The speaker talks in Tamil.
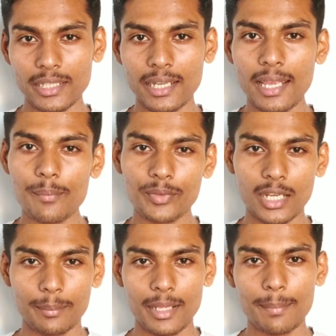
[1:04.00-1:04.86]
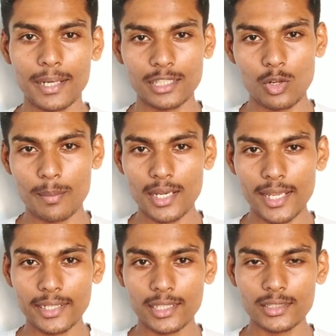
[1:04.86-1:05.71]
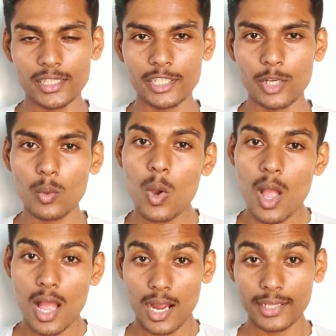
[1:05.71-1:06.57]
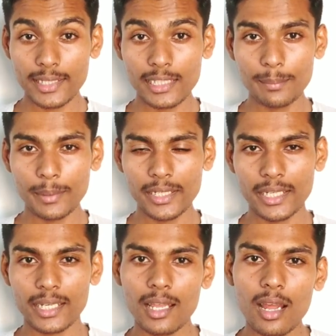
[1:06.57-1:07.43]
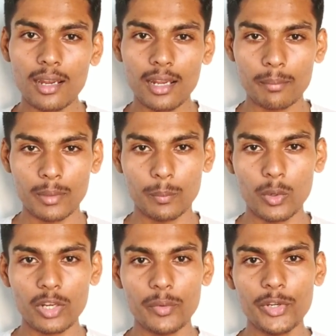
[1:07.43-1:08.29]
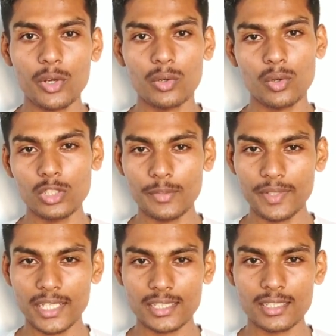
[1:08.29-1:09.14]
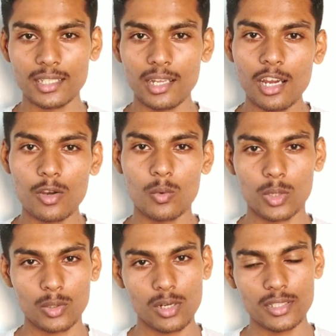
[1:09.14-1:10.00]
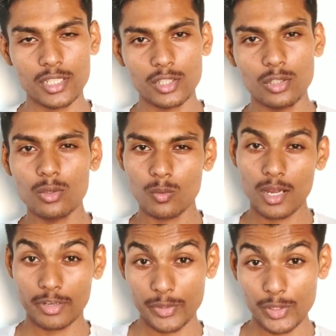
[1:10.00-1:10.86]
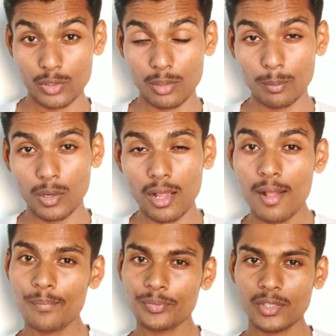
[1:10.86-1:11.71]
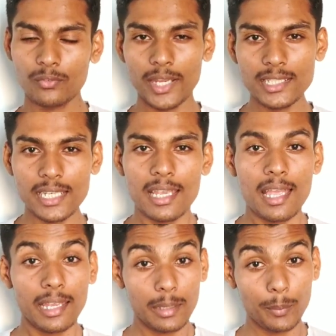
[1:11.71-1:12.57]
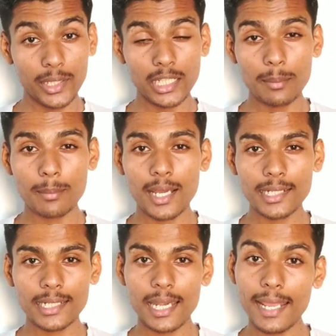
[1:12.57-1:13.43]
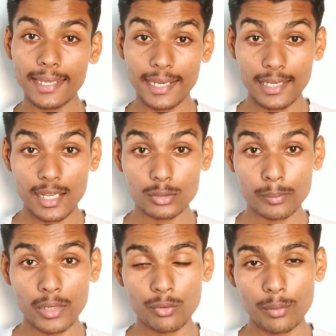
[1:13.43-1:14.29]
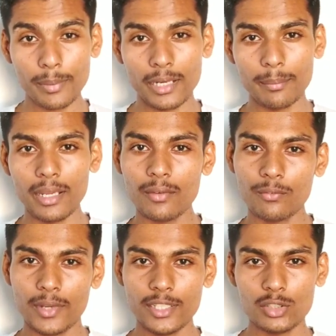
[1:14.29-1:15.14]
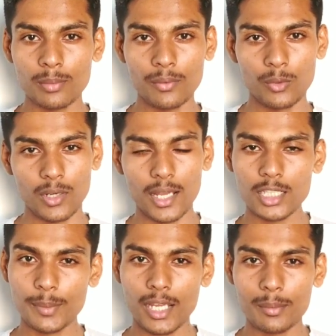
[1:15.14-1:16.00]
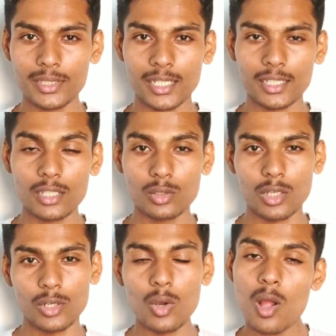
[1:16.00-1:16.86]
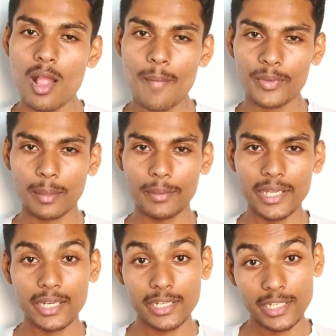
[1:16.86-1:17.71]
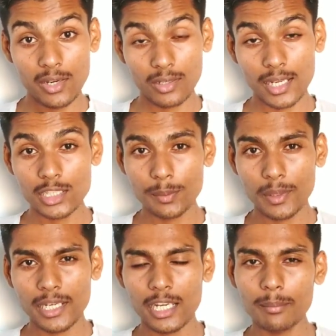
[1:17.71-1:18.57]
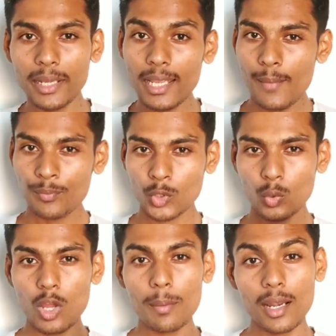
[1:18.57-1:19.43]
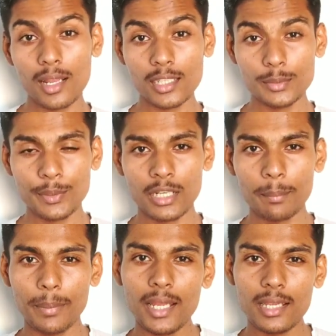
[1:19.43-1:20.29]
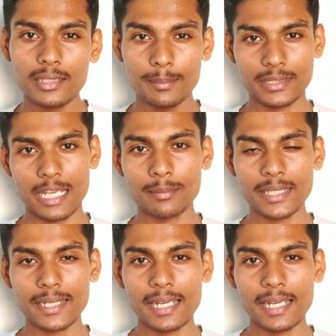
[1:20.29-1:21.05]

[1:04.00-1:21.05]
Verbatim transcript: பண்ணிக்கங்க அப்படியே பக்கத்தில் ஒரு பெல் ஐக்கான் ஜென்ரேட் ஆகும் அதையும் கிளிக் பண்ணிட்டீங்கன்னா நம்ம போகிற வீடியோ நோட்டிஃபிகேஷன்ஸ் எல்லாம் உடனுக்குள்ள சேர்ந்துடும் வாங்க வீடியோக்குள்ளே போகலாம் ஃபைவ் ஜி இப்போதைக்கு மார்க்கெட்டில் எல்லா ஸ்மார்ட் ஃபோன் பிராண்டுமே ஃபைவ் ஜி ஸ்மார்ட் ஃபோன் லான்ச் பண்ண ஆரம்பிச்சாங்க தான் சொல்லணும் அப்படியே இந்தியாவுக்கு லான்ச் பண்ணலையாலுமே குளோபலாக லான்ச் பண்ணுறப்ப இப்போ சாம்சங்